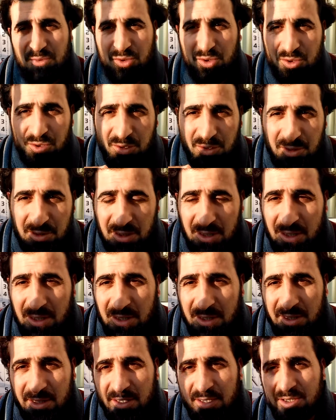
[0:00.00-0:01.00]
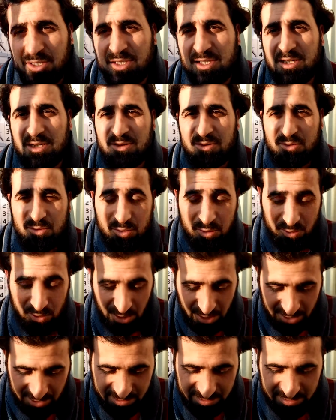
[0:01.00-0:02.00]
Bugün e, işte
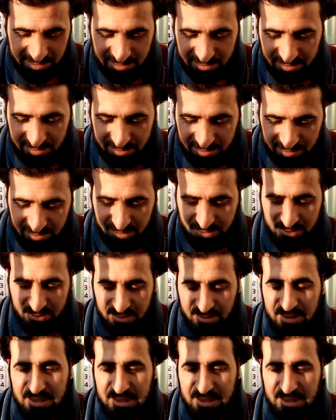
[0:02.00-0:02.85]
Kur'an'ın